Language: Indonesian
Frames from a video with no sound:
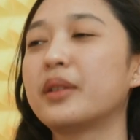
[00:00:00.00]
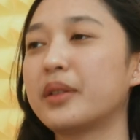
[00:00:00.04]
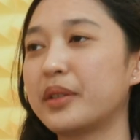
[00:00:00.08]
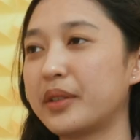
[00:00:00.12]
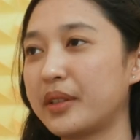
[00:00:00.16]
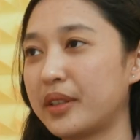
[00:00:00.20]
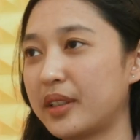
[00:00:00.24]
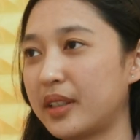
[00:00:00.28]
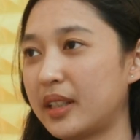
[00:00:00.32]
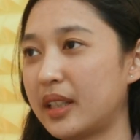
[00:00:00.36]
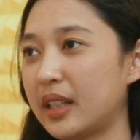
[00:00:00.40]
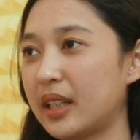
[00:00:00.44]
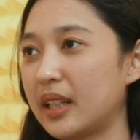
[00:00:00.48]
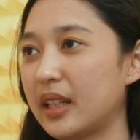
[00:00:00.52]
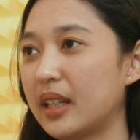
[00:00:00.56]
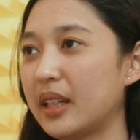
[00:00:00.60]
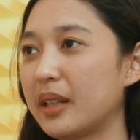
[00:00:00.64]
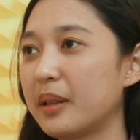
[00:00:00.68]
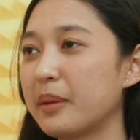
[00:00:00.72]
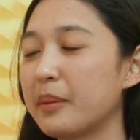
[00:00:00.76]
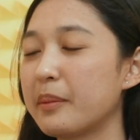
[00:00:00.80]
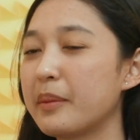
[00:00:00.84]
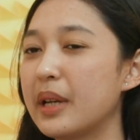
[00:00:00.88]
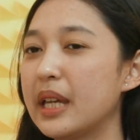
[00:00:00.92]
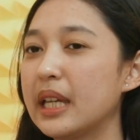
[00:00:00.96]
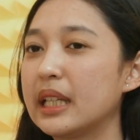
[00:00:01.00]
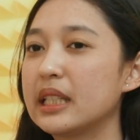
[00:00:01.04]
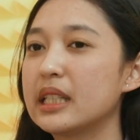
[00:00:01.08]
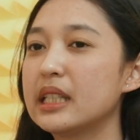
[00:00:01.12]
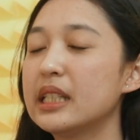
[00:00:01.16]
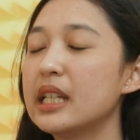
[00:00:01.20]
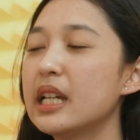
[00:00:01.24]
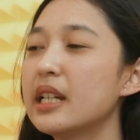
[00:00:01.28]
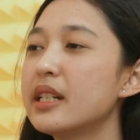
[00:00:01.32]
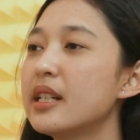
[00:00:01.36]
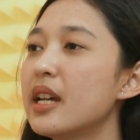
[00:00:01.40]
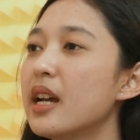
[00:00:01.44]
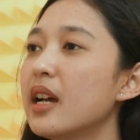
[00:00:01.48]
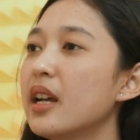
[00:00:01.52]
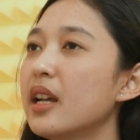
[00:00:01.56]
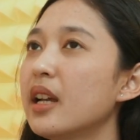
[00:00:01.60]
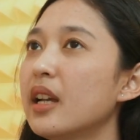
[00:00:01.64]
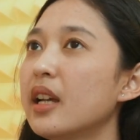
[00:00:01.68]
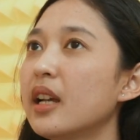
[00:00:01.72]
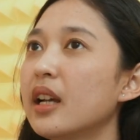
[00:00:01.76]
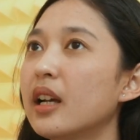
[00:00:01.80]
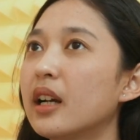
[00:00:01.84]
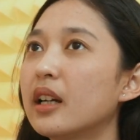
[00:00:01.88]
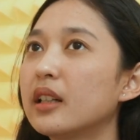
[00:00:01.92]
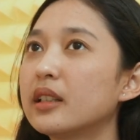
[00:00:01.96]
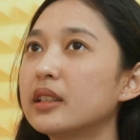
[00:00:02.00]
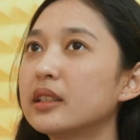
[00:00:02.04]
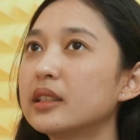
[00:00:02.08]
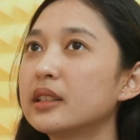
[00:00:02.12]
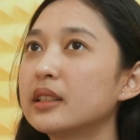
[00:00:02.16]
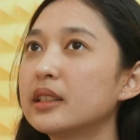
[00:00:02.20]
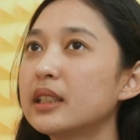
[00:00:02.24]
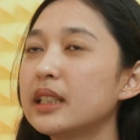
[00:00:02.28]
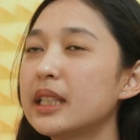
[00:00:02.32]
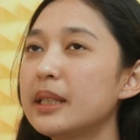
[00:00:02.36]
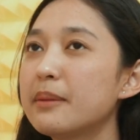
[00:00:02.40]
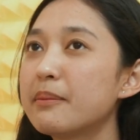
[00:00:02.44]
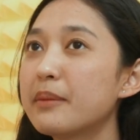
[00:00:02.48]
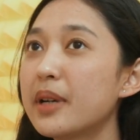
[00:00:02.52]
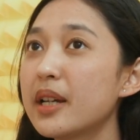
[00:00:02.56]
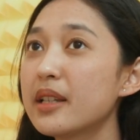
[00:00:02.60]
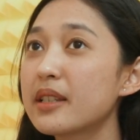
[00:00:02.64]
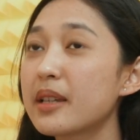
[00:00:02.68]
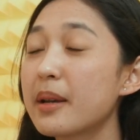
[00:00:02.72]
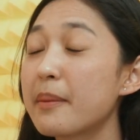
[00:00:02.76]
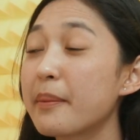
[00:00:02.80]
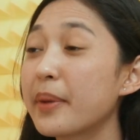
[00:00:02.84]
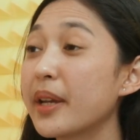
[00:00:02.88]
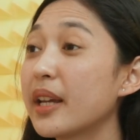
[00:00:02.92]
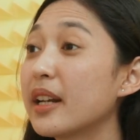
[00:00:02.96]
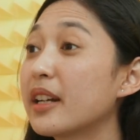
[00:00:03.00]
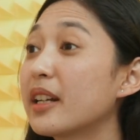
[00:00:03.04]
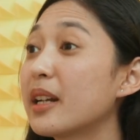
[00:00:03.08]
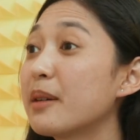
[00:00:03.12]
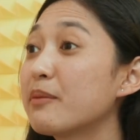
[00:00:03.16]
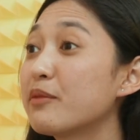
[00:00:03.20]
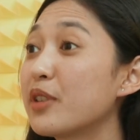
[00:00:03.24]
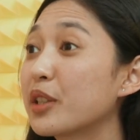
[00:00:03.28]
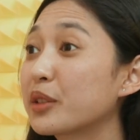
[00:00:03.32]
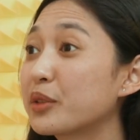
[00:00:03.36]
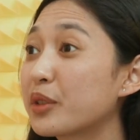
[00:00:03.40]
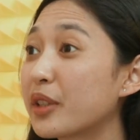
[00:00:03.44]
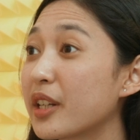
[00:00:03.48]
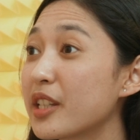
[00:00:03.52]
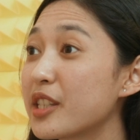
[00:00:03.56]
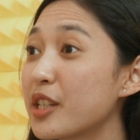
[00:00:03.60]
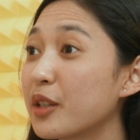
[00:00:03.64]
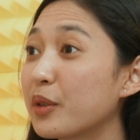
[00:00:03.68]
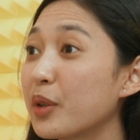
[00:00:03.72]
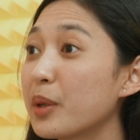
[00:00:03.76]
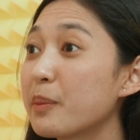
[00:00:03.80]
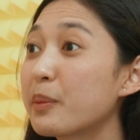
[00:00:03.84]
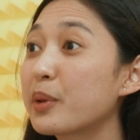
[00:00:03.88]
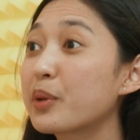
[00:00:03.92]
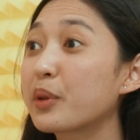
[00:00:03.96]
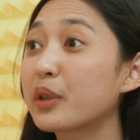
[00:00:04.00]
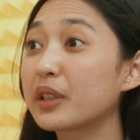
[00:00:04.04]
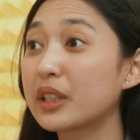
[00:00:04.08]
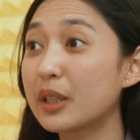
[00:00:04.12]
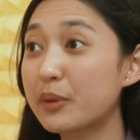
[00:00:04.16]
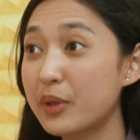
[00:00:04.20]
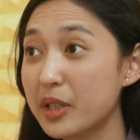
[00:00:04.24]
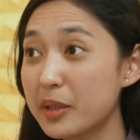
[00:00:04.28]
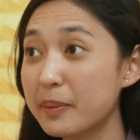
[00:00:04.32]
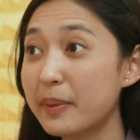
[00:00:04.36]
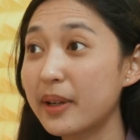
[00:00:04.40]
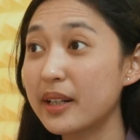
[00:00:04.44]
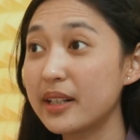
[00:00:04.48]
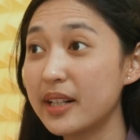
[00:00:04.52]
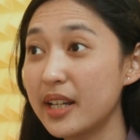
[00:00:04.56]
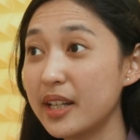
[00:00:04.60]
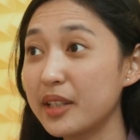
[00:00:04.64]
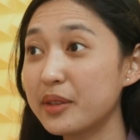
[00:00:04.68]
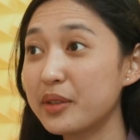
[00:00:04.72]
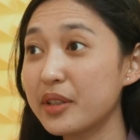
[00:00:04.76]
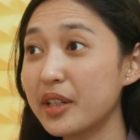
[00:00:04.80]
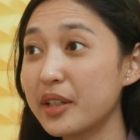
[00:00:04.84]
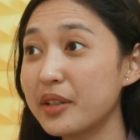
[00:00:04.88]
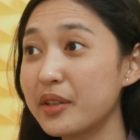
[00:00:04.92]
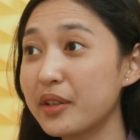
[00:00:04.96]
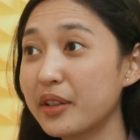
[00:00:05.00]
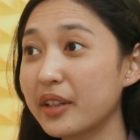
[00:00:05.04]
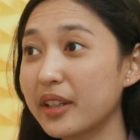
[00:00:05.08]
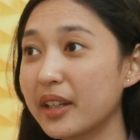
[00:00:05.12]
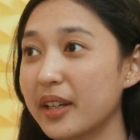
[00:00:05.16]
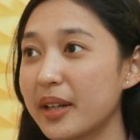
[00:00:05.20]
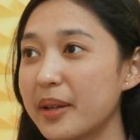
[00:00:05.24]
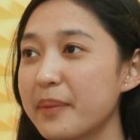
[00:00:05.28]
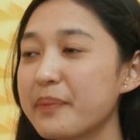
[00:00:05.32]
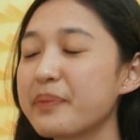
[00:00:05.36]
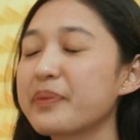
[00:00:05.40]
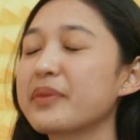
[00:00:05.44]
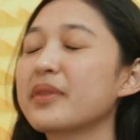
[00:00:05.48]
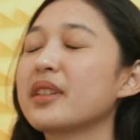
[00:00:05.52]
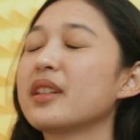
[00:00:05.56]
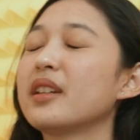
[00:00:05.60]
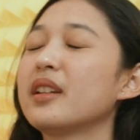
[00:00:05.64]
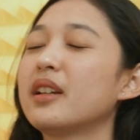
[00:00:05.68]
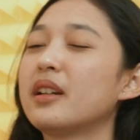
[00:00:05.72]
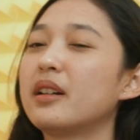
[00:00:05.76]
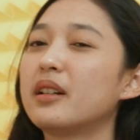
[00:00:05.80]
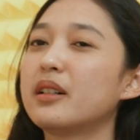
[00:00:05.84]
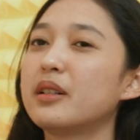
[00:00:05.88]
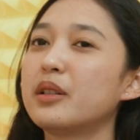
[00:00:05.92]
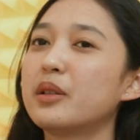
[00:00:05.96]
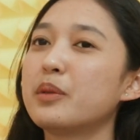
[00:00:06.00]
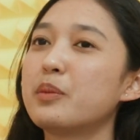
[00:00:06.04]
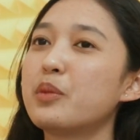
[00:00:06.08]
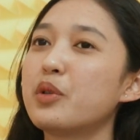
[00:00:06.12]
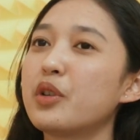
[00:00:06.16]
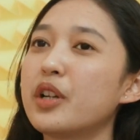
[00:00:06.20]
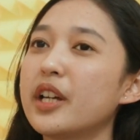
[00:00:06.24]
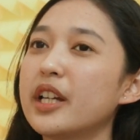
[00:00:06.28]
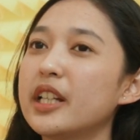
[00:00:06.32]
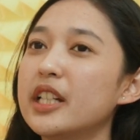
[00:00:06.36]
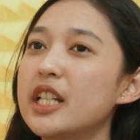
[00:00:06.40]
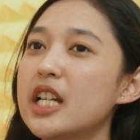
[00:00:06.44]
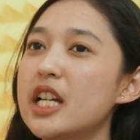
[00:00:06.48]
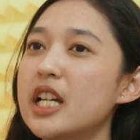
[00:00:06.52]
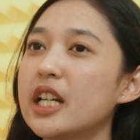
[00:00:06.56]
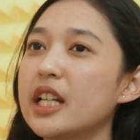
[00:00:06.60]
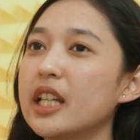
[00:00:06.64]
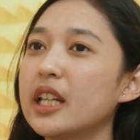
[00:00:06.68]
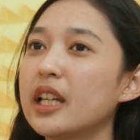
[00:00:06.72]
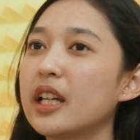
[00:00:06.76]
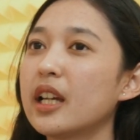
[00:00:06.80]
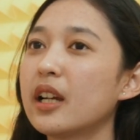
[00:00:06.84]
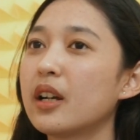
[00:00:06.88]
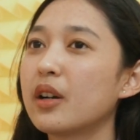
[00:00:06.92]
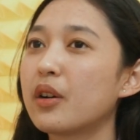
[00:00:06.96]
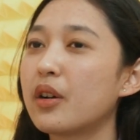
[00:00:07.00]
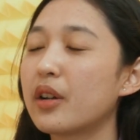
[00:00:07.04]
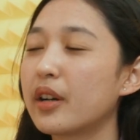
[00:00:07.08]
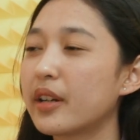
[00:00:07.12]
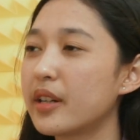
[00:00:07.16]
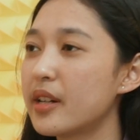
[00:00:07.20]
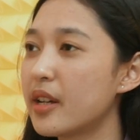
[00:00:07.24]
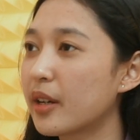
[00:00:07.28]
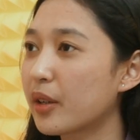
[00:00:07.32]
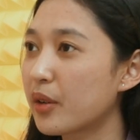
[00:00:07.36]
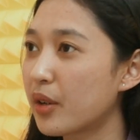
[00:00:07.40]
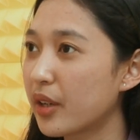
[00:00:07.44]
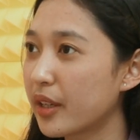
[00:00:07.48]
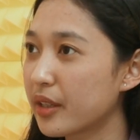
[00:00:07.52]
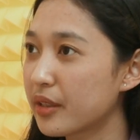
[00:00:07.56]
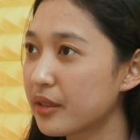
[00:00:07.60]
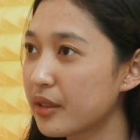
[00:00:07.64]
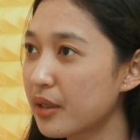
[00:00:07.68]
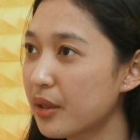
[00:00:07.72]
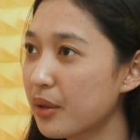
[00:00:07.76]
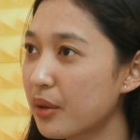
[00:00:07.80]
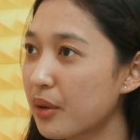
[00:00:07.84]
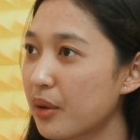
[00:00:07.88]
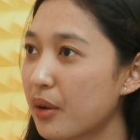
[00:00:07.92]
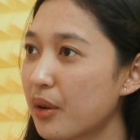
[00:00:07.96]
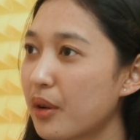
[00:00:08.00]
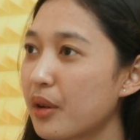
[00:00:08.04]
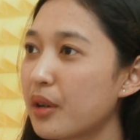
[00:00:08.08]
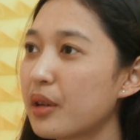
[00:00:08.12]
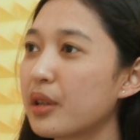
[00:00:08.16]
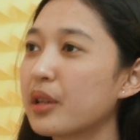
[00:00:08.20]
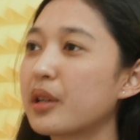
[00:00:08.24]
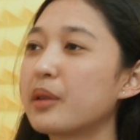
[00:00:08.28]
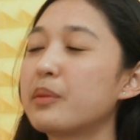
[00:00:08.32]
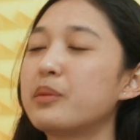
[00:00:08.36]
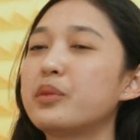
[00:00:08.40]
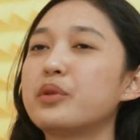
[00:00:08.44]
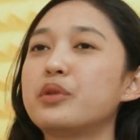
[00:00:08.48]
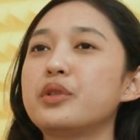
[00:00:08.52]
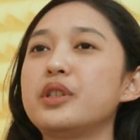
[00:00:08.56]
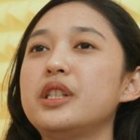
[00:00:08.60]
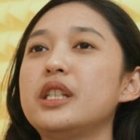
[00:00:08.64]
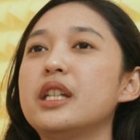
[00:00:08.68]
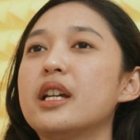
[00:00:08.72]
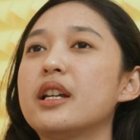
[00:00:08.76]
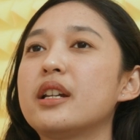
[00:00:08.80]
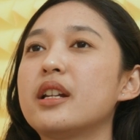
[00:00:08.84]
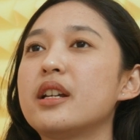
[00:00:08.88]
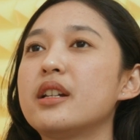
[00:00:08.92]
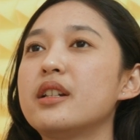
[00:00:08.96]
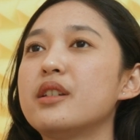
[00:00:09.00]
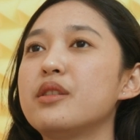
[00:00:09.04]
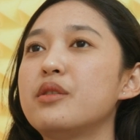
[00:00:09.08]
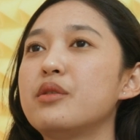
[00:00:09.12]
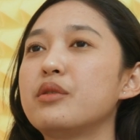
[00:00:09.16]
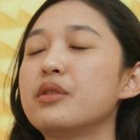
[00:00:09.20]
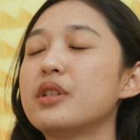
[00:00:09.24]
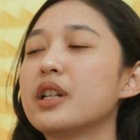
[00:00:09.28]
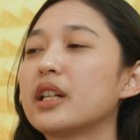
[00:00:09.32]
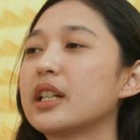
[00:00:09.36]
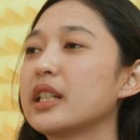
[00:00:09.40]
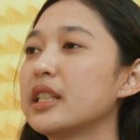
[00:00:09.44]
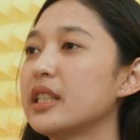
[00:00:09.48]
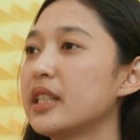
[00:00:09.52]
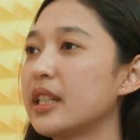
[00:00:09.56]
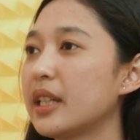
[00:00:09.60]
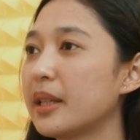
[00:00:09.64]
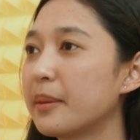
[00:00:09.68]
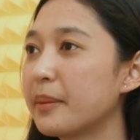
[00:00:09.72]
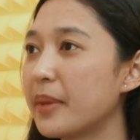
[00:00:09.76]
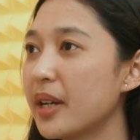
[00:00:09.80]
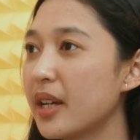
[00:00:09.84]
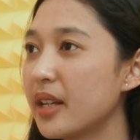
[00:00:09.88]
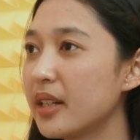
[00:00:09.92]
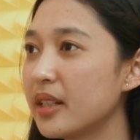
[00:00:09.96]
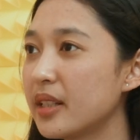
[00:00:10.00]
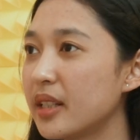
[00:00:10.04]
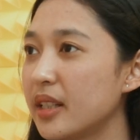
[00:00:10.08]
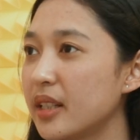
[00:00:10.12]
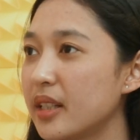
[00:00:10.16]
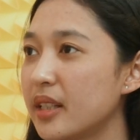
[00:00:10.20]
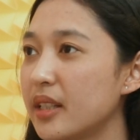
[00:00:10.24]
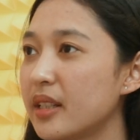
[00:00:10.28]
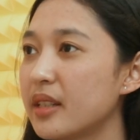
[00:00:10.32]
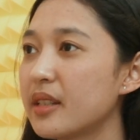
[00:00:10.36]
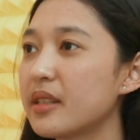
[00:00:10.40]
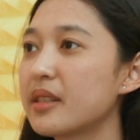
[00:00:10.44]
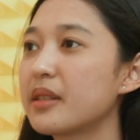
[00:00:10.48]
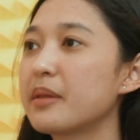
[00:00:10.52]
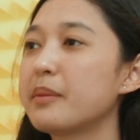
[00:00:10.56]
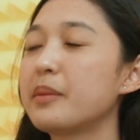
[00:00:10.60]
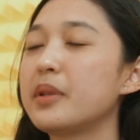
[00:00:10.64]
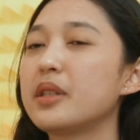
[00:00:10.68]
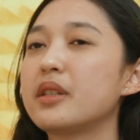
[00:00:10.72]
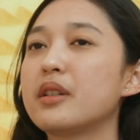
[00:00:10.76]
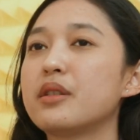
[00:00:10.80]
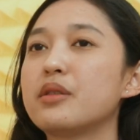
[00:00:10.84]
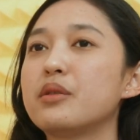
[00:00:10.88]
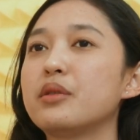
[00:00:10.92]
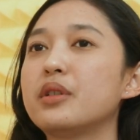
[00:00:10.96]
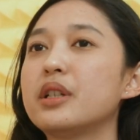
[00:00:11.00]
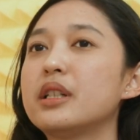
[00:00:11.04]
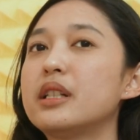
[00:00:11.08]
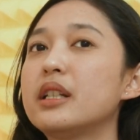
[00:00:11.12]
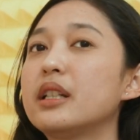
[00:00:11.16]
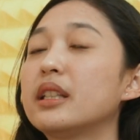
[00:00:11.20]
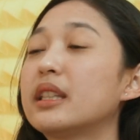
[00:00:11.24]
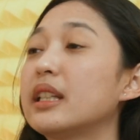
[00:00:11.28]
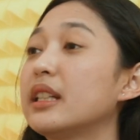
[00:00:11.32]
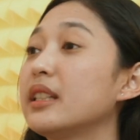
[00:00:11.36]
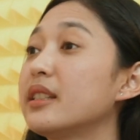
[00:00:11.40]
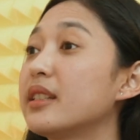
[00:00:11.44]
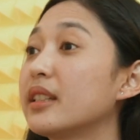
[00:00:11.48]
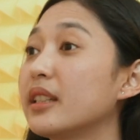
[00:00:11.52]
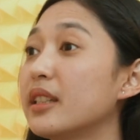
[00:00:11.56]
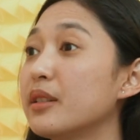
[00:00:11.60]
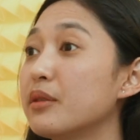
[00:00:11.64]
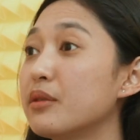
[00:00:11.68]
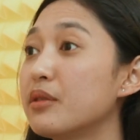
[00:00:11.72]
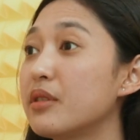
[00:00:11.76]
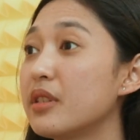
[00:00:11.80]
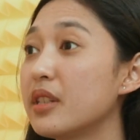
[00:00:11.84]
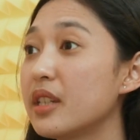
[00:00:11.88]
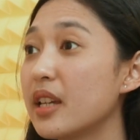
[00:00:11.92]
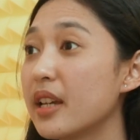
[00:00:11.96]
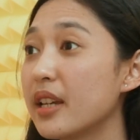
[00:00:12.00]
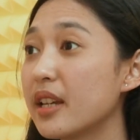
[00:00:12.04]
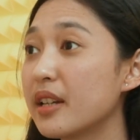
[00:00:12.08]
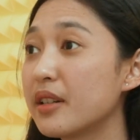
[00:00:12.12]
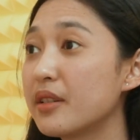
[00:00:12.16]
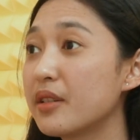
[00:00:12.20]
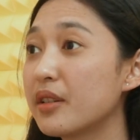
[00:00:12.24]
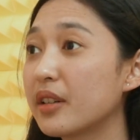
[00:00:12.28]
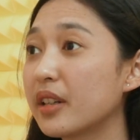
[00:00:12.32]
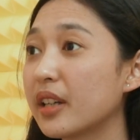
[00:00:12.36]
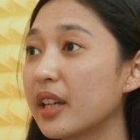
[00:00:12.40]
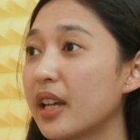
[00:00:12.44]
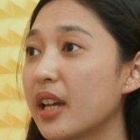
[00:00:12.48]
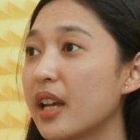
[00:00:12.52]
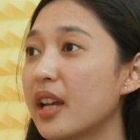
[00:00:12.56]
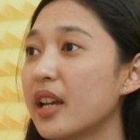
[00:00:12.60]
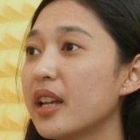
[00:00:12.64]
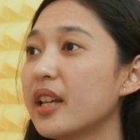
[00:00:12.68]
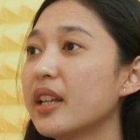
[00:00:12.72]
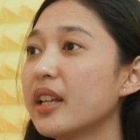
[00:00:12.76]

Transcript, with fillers: oke. Okay. Baik, jadi gitu. ada uh, eh, 5 sampai 6 faktor resiko hmm. yang perlu hmm. kita waspadai itu ya, Dok ya. Uh, mulai dari kadar kolesterol, hmm. kemudian ada juga kencing manis, hmm. bisa juga dari tadi segi usia ya, Dok ya.